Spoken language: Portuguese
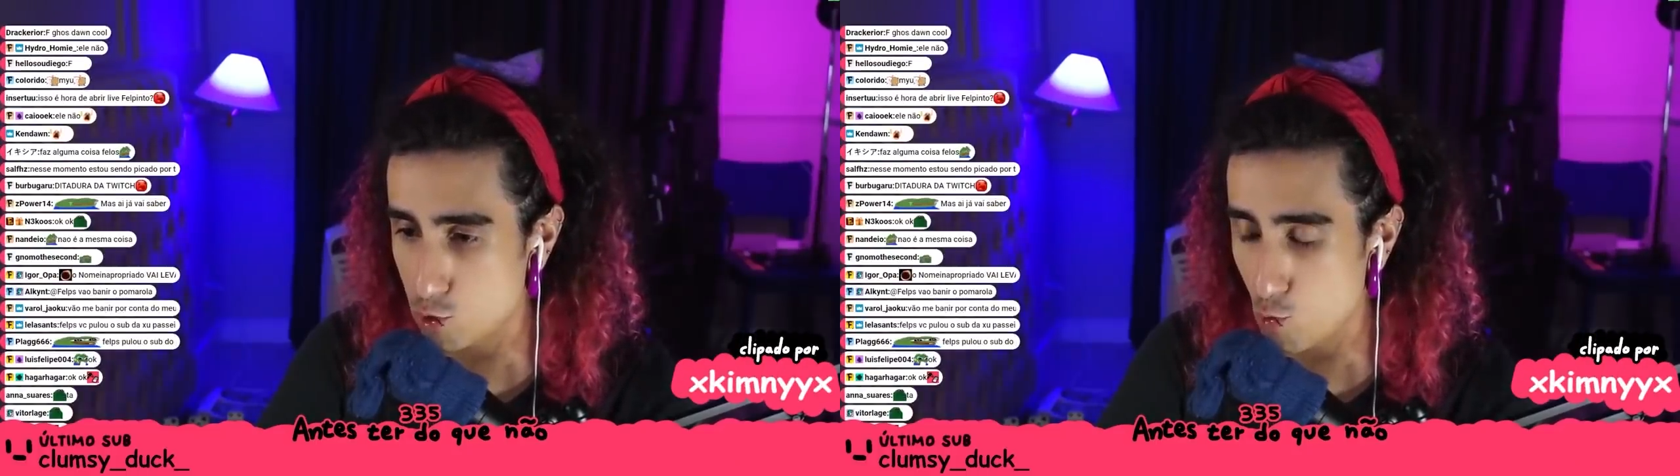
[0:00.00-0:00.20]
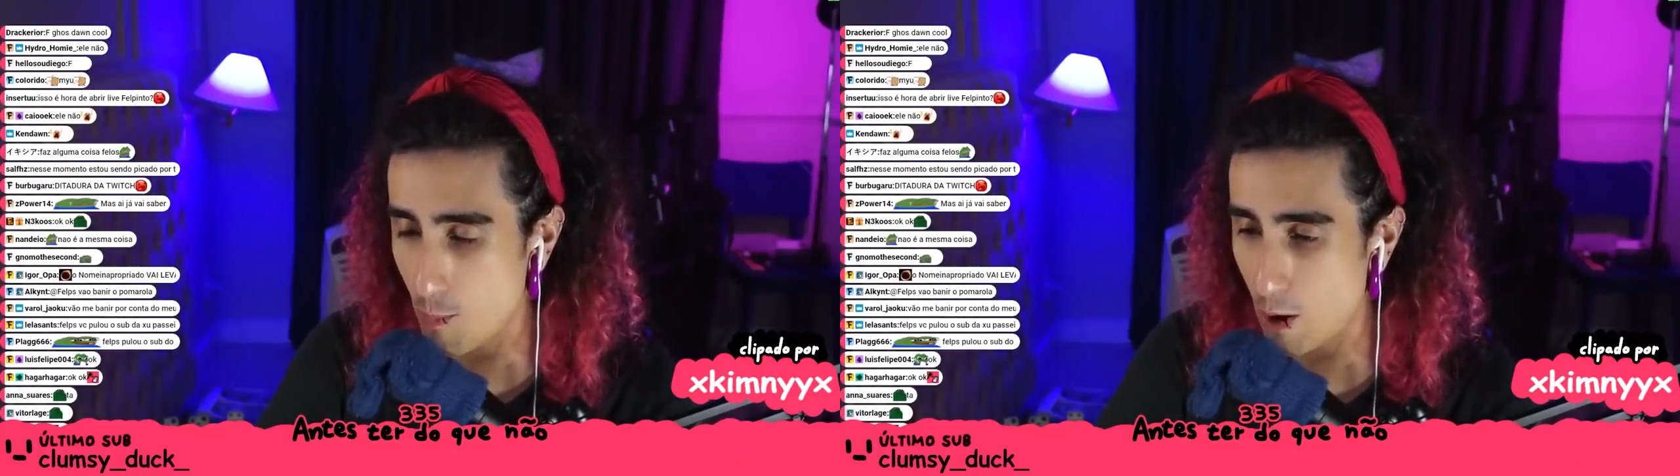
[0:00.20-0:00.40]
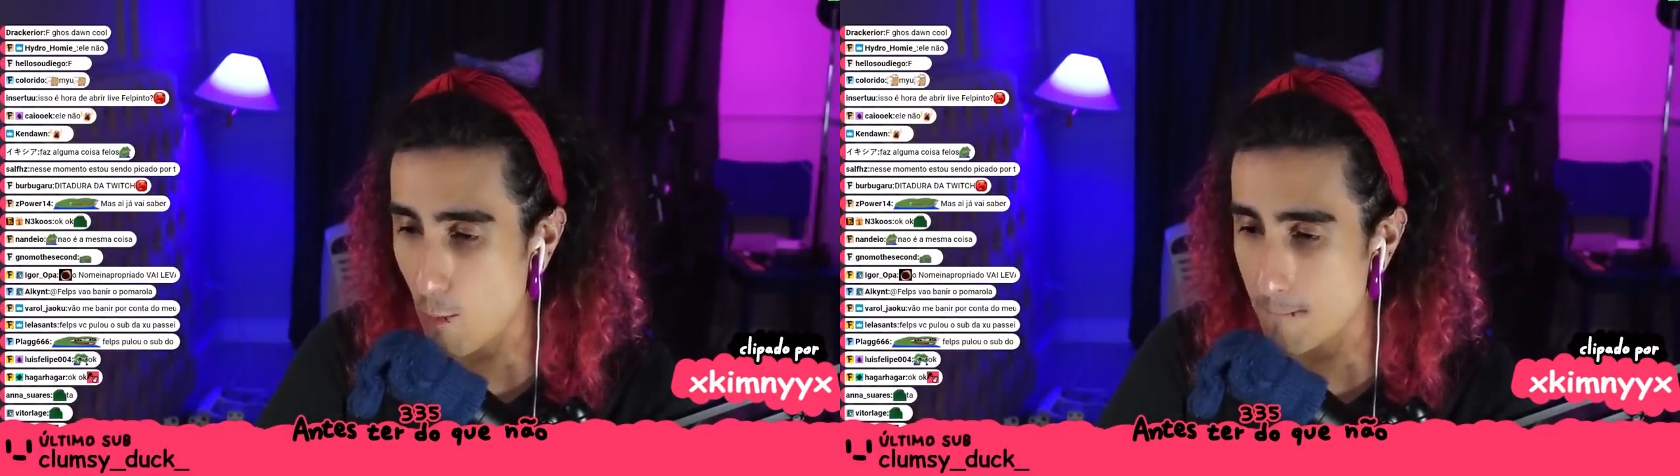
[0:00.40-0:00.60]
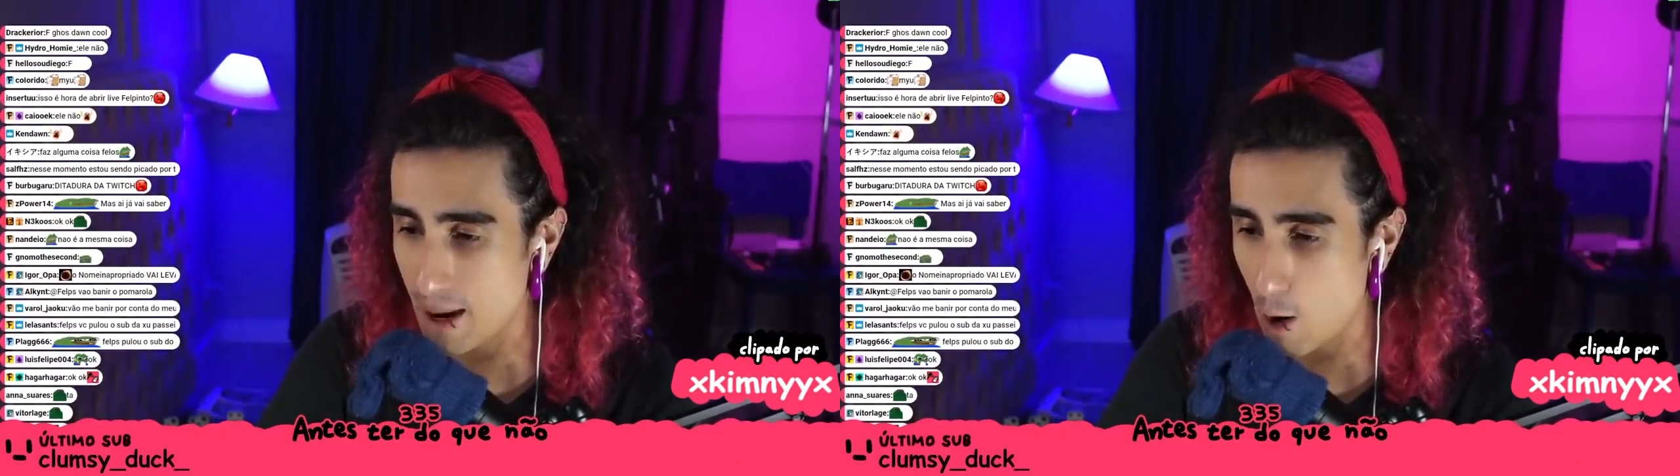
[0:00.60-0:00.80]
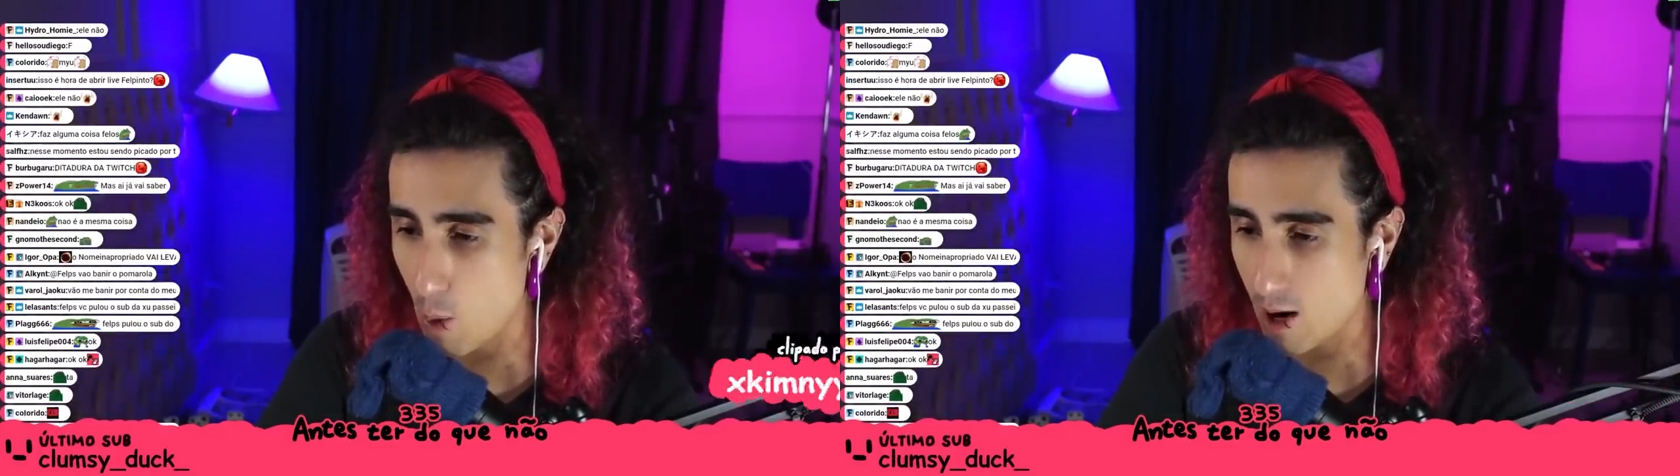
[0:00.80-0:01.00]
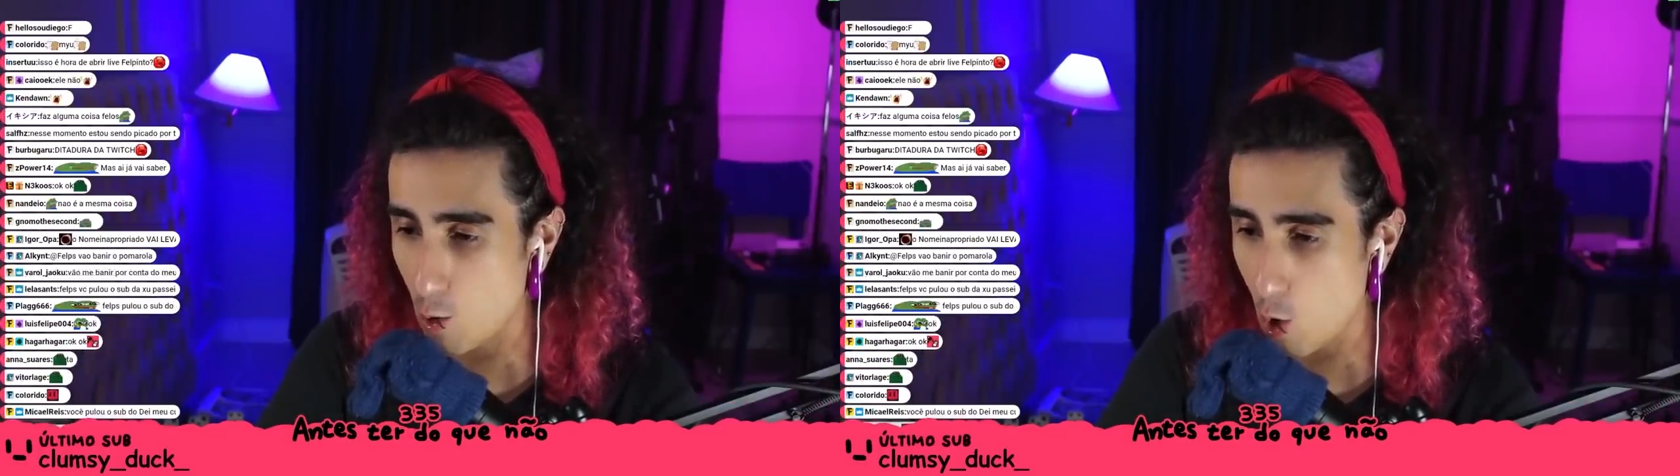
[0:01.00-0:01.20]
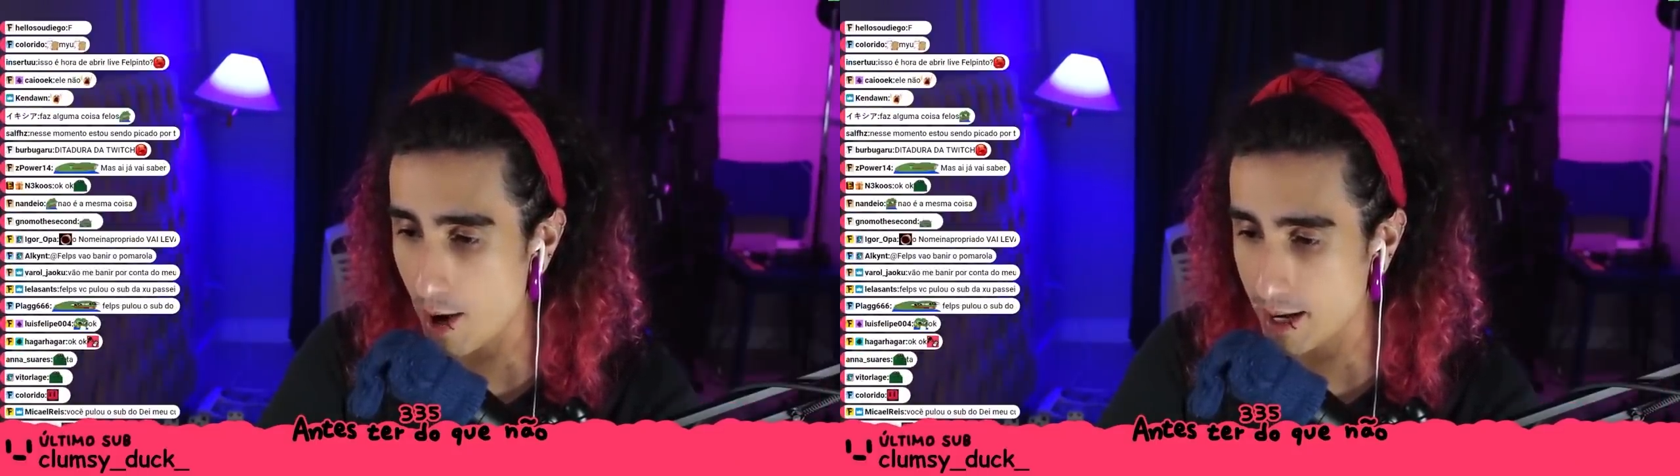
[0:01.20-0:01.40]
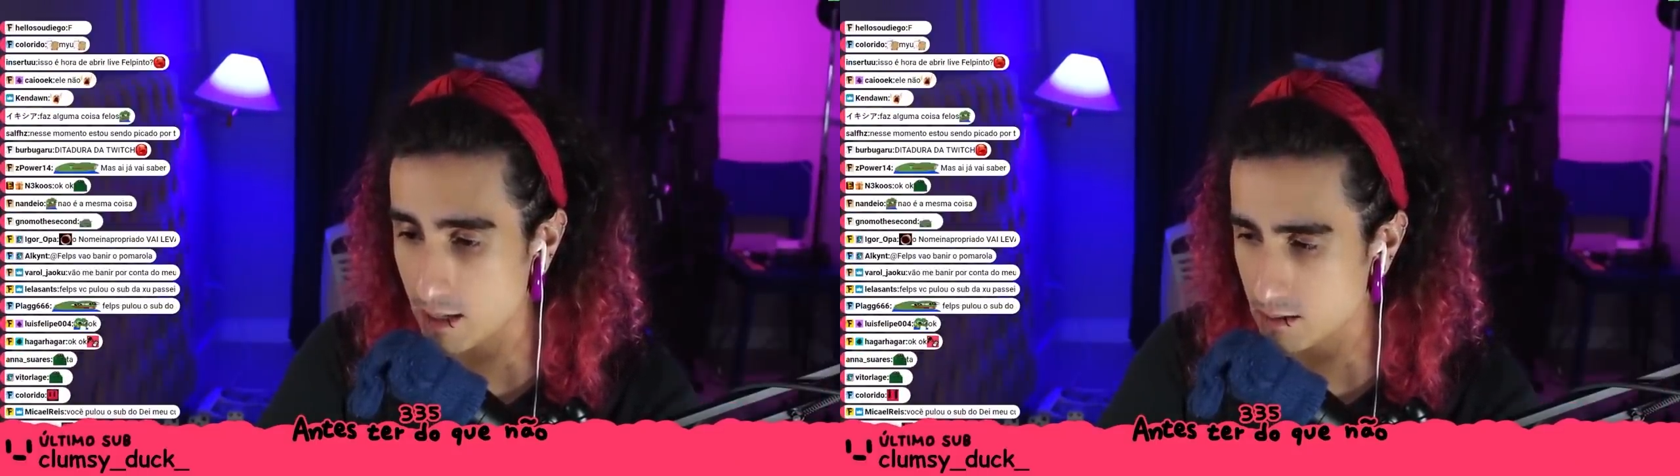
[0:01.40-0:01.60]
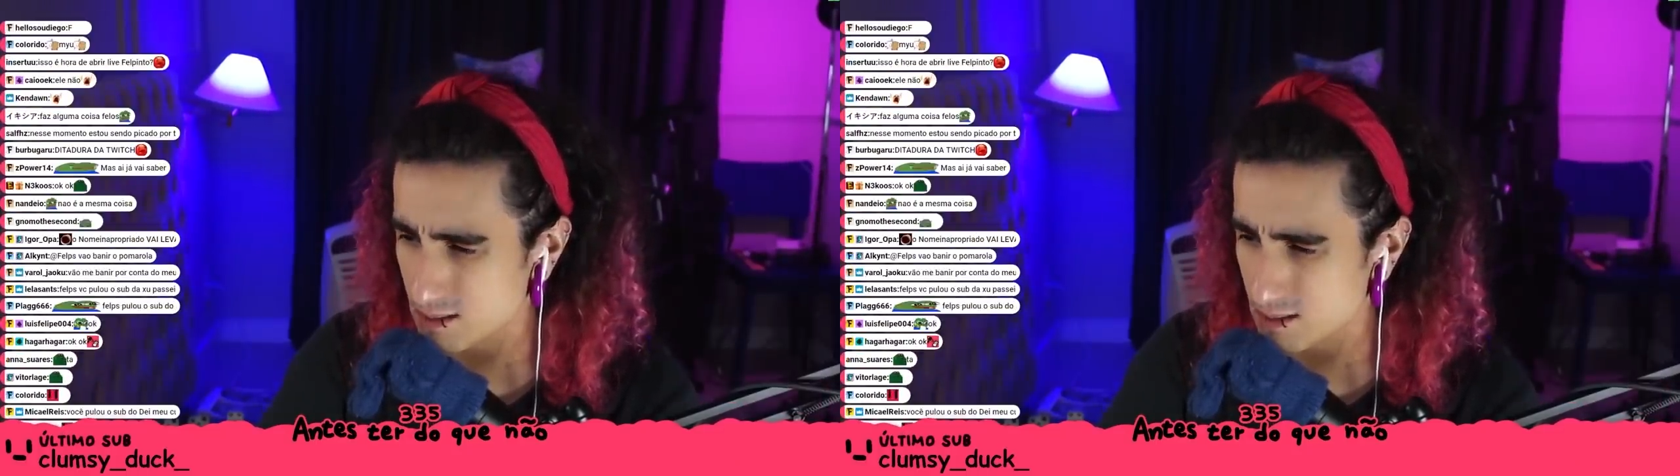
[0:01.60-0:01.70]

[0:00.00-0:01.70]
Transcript: Chupar um Pau Agora.